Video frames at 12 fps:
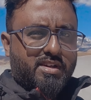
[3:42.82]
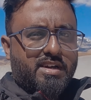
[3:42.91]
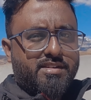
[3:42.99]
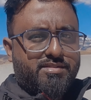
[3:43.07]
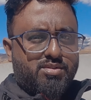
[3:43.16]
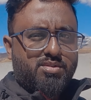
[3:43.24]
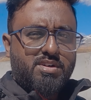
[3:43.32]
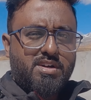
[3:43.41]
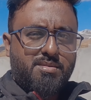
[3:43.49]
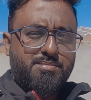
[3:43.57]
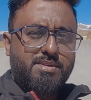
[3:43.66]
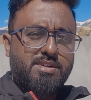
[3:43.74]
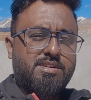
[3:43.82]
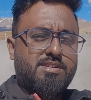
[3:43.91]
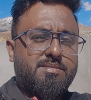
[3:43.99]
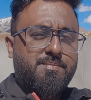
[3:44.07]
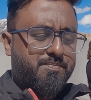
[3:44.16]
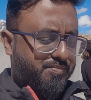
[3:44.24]
ओके गए सो अब
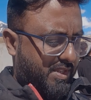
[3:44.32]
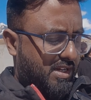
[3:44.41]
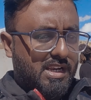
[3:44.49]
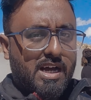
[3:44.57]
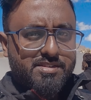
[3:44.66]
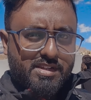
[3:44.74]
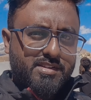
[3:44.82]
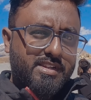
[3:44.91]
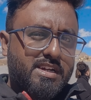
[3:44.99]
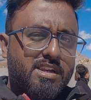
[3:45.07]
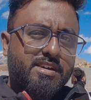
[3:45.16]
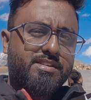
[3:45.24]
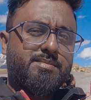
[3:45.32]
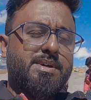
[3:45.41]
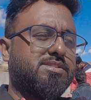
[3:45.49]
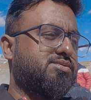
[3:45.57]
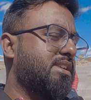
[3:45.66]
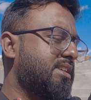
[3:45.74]
uh, लांगदा से निकलने का
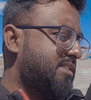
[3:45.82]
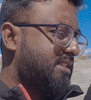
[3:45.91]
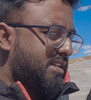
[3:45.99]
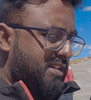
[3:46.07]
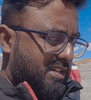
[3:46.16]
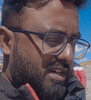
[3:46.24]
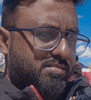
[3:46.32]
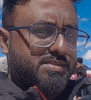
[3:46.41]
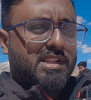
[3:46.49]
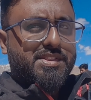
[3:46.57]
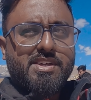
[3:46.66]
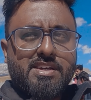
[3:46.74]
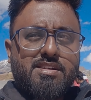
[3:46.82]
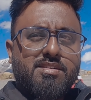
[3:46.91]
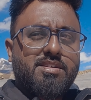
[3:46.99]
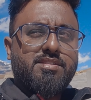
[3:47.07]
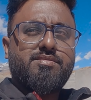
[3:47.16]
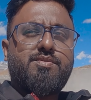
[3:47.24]
समय आ चुका है अब चलते हैं
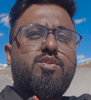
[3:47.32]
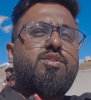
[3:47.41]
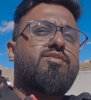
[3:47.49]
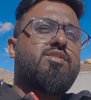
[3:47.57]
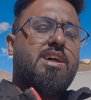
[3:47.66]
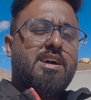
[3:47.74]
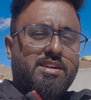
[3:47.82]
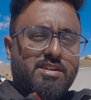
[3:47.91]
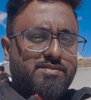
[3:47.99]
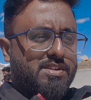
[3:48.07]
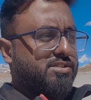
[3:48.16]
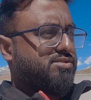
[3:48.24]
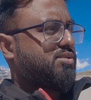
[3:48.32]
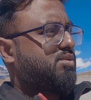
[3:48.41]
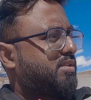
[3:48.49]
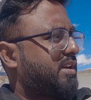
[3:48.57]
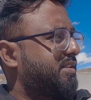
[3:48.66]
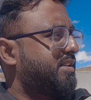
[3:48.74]
इस ब्यूटीफुल लांगदा विलेज
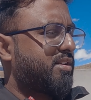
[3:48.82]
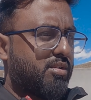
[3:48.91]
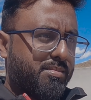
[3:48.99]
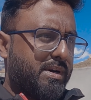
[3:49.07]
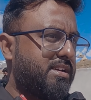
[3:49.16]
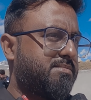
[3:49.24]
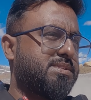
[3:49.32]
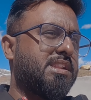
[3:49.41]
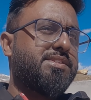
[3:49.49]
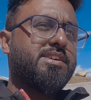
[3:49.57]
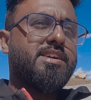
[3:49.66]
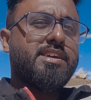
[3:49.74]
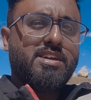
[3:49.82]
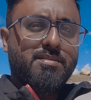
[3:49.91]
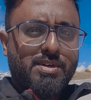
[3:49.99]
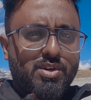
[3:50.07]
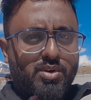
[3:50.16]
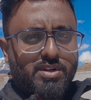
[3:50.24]
को कहते हैं गुड बाई अब चलते हैं
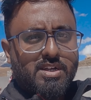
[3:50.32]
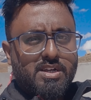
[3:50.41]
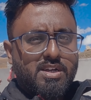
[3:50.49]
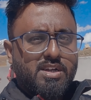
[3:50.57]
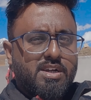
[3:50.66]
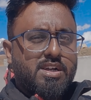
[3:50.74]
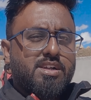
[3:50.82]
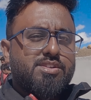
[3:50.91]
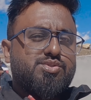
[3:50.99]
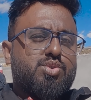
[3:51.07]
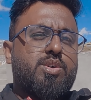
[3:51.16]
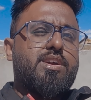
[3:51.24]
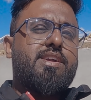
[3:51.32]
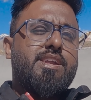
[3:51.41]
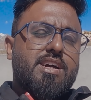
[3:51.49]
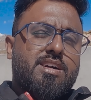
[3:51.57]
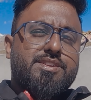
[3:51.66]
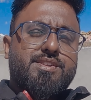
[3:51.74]
हिक्किम की ओर जो कि
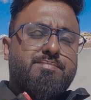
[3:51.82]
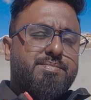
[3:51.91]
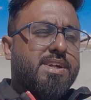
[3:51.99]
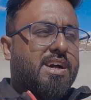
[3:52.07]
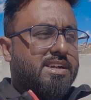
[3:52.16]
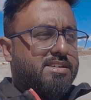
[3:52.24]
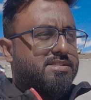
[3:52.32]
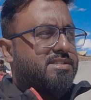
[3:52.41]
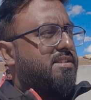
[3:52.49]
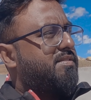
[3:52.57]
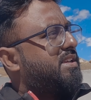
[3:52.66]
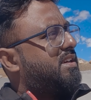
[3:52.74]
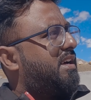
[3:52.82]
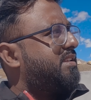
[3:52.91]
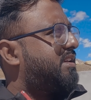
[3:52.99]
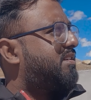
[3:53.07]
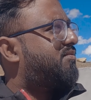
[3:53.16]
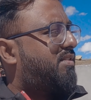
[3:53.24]
इंडिया का सबसे हाईएस्ट इवन कि
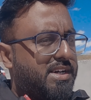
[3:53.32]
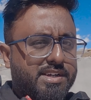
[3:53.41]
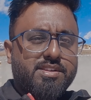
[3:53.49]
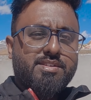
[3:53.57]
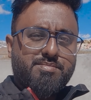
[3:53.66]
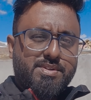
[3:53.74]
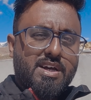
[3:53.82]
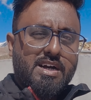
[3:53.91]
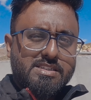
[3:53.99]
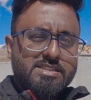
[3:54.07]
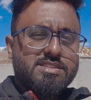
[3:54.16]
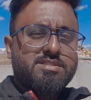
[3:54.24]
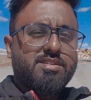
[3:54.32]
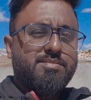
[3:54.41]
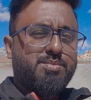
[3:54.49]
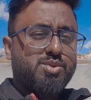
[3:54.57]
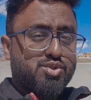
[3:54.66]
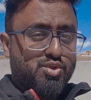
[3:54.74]
आई थिंक वर्ल्ड का सबसे हाईएस्ट
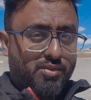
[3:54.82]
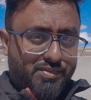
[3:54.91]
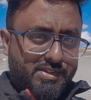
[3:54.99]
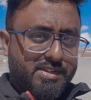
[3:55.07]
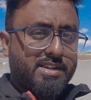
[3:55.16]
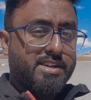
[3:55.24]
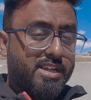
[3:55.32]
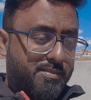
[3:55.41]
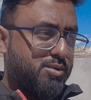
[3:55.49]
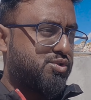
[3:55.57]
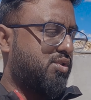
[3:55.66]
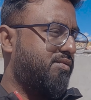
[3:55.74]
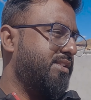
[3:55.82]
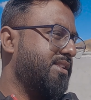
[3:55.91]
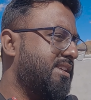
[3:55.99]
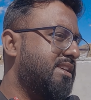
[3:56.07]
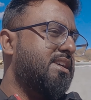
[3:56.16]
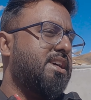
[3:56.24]
पोस्ट ऑफिस है रनिंग पोस्ट
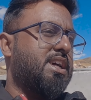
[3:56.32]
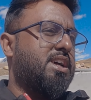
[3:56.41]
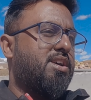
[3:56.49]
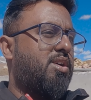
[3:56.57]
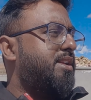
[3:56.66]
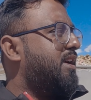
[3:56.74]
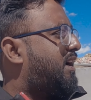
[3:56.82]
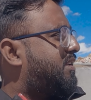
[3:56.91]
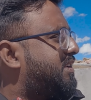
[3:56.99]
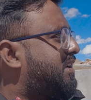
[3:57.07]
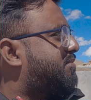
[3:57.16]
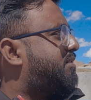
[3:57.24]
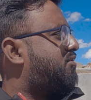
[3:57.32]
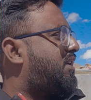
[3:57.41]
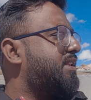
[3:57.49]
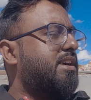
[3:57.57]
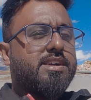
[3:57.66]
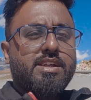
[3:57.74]
ऑफिस है और यहाँ से लगभग
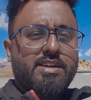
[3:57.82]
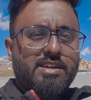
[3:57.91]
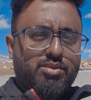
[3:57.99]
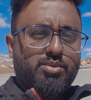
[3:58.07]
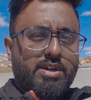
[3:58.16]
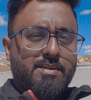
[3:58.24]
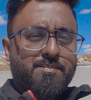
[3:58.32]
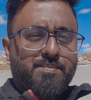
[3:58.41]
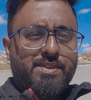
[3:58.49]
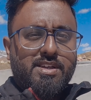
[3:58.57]
वो आधे घंटे ही दूर है